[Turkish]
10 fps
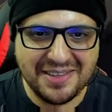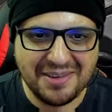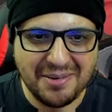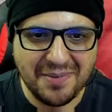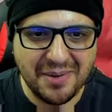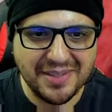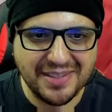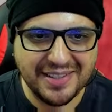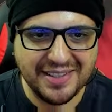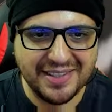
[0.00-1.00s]
tamam devam et.
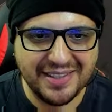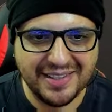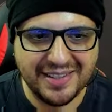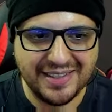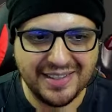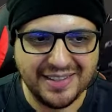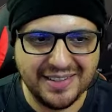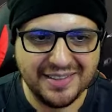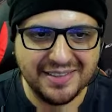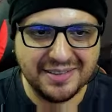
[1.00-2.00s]

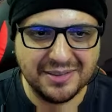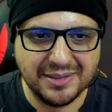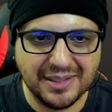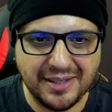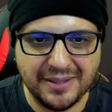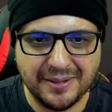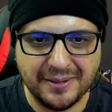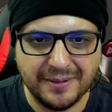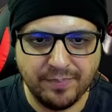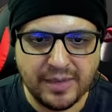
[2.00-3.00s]
Güzel.
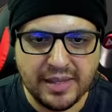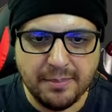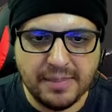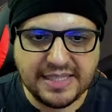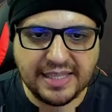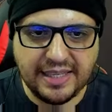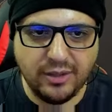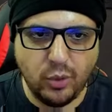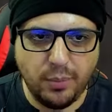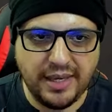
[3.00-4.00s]
Mesela
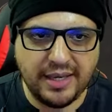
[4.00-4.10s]
geriye dönmeye